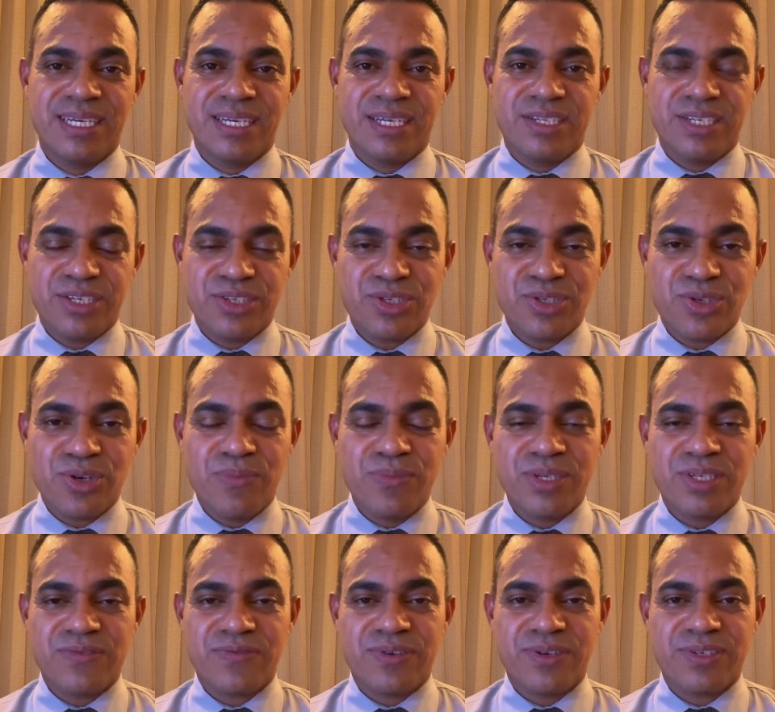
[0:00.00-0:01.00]
já estou me
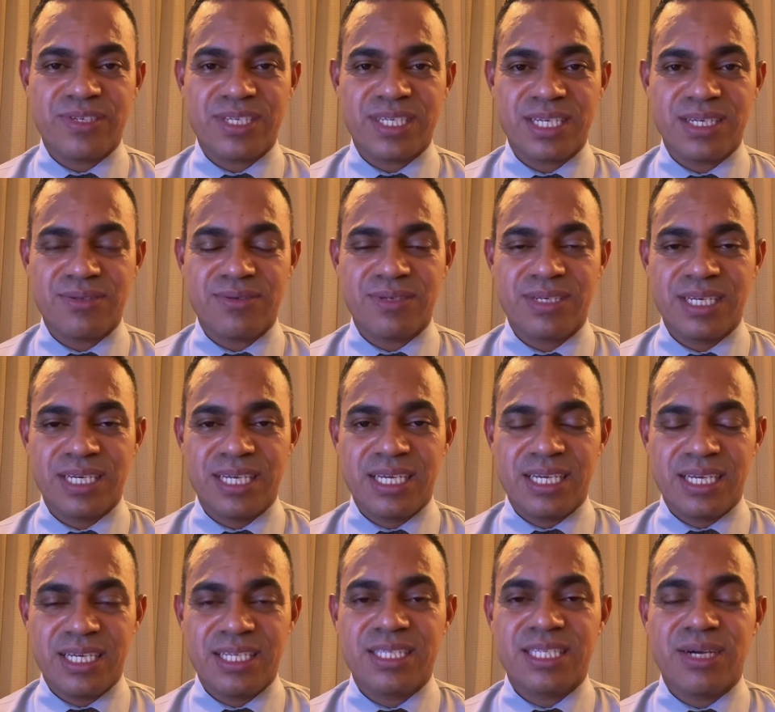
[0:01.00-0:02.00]
esforçando.
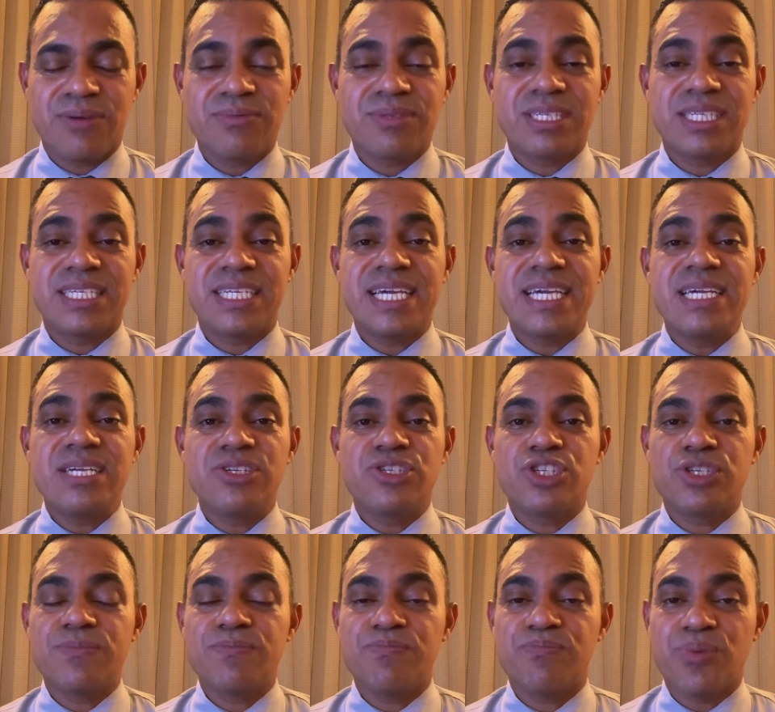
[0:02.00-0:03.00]
Então
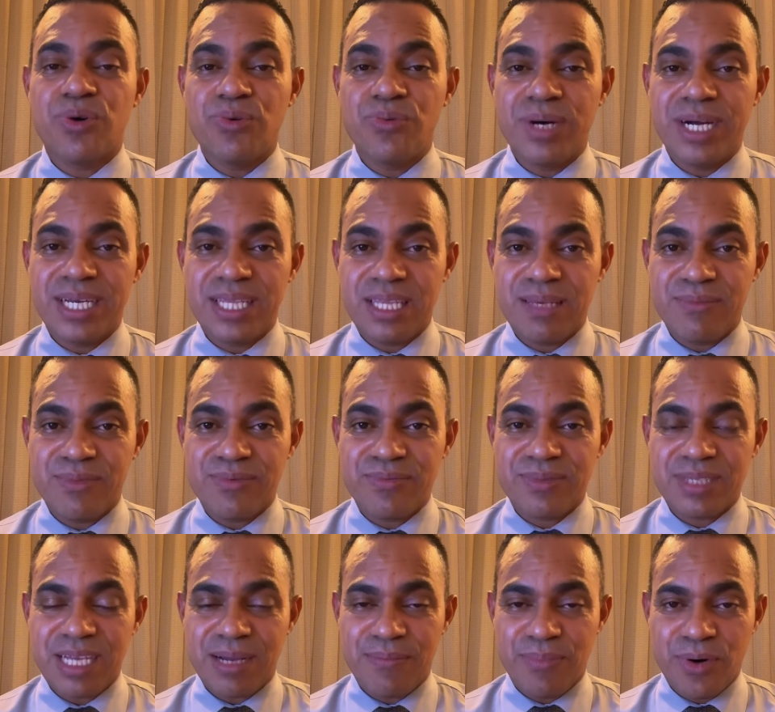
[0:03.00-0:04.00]
tende bom ânimo,
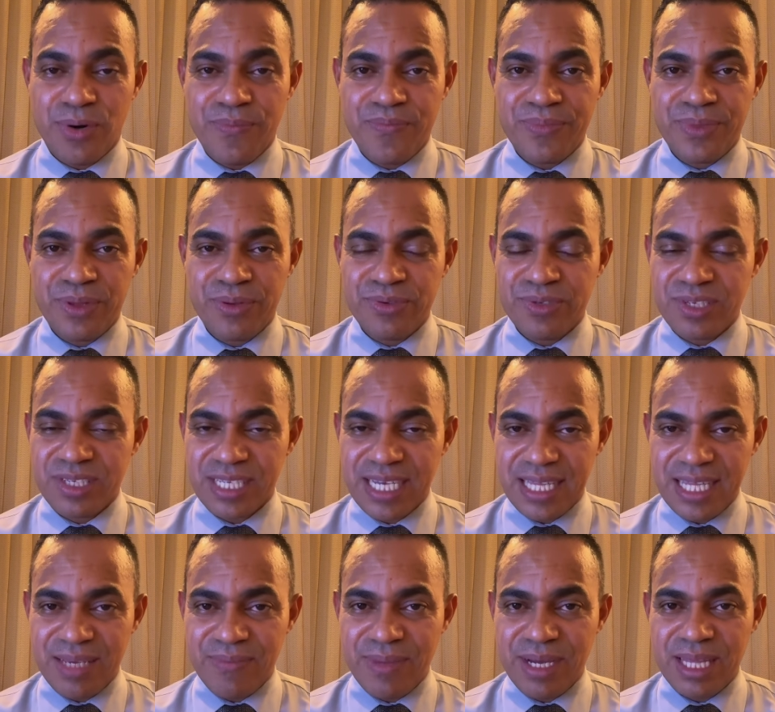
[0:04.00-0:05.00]
tá bom? Não
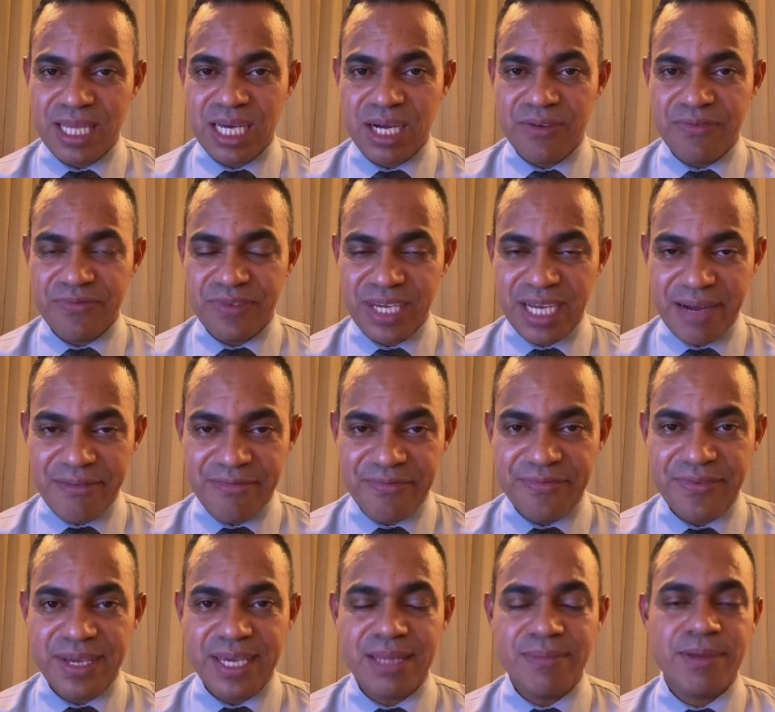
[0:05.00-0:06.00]
desanima não, fica
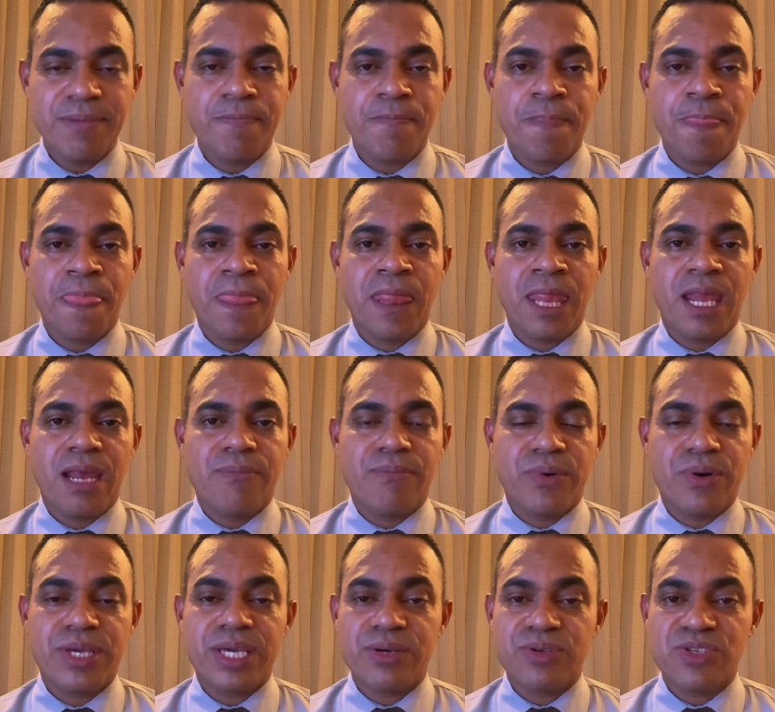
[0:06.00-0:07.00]
firme,
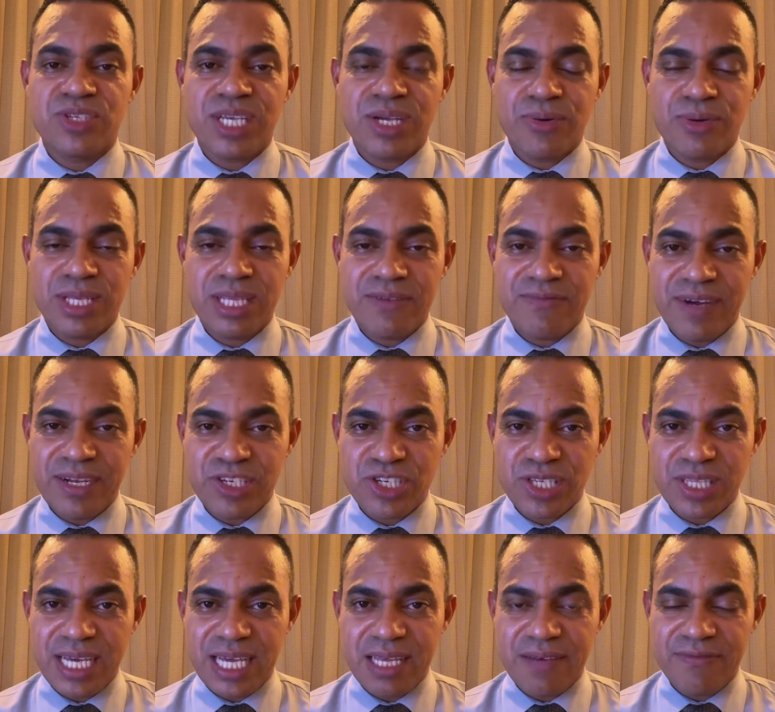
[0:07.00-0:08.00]
porque o Senhor ele vai te
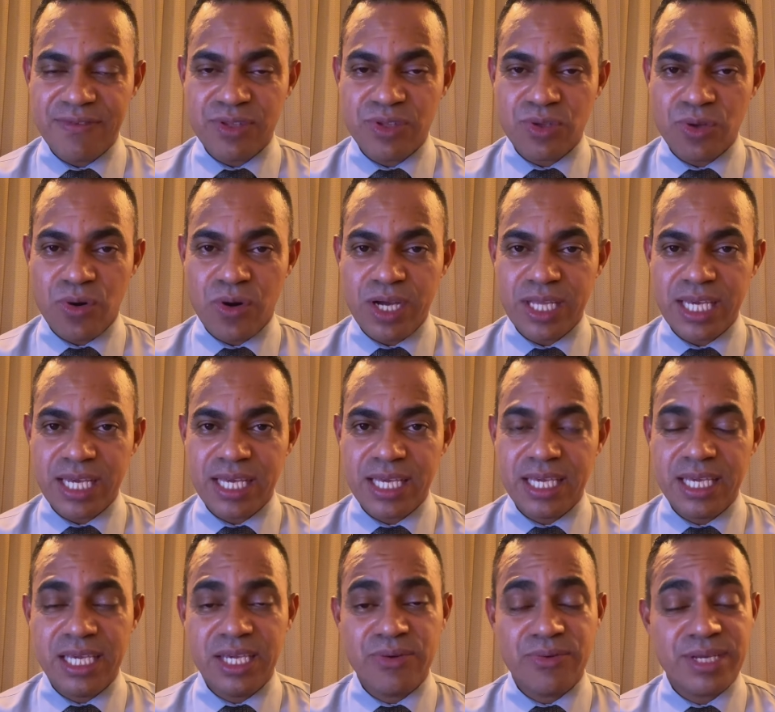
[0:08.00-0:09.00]
dar a vitória.
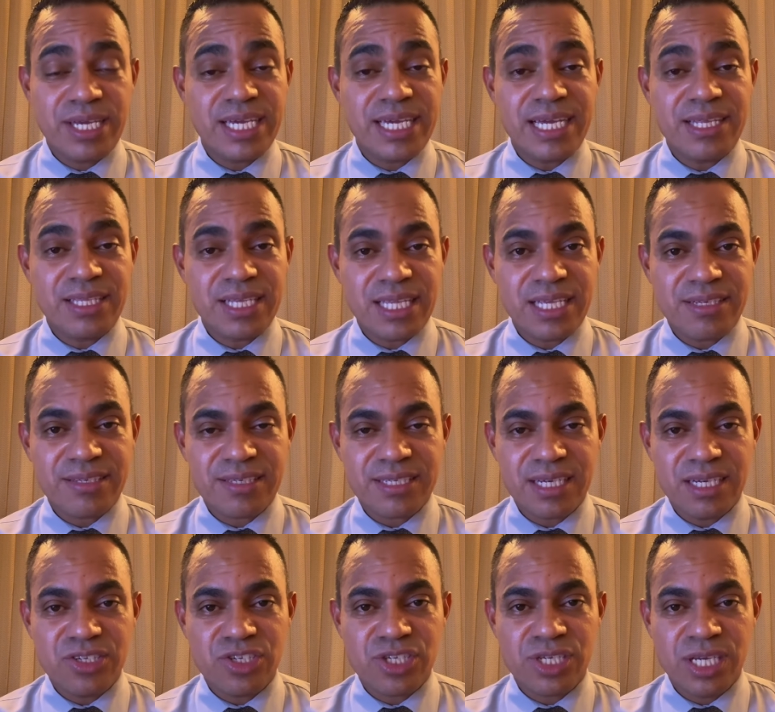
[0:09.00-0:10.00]
E o que, que é
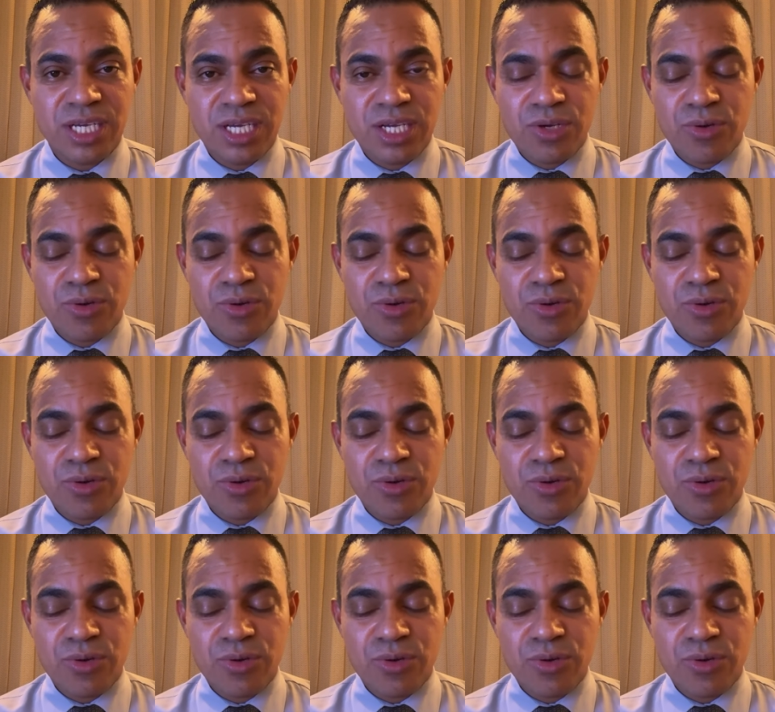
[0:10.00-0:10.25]
interessante?